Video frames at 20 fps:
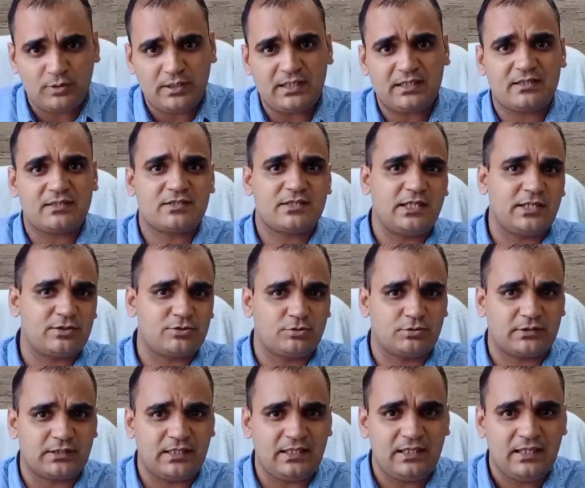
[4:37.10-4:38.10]
यूनिक शेड्स
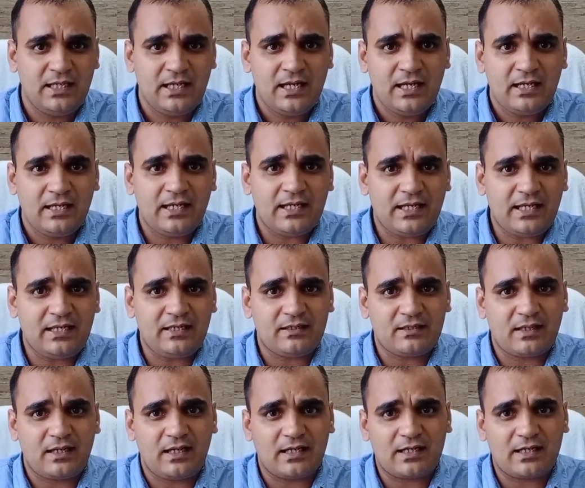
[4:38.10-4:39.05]
होते हैं लेकिन